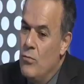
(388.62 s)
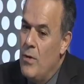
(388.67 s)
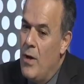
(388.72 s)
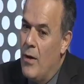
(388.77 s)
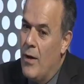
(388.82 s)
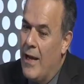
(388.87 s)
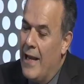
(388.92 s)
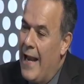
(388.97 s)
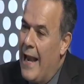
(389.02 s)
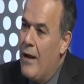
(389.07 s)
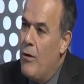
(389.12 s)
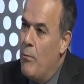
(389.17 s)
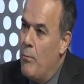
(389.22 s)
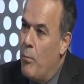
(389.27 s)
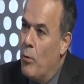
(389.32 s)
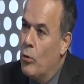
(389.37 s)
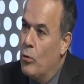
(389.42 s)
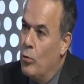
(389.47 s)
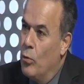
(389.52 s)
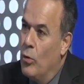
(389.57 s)
una gran
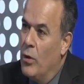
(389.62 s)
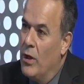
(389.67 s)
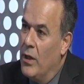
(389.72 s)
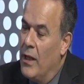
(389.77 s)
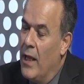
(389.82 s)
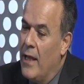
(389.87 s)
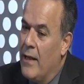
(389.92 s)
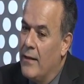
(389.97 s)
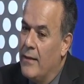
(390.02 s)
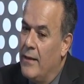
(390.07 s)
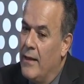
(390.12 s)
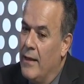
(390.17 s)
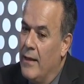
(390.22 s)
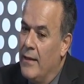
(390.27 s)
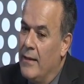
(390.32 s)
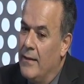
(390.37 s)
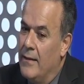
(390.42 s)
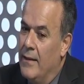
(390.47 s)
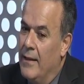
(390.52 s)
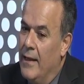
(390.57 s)
oportunidad
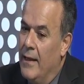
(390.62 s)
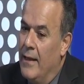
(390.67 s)
de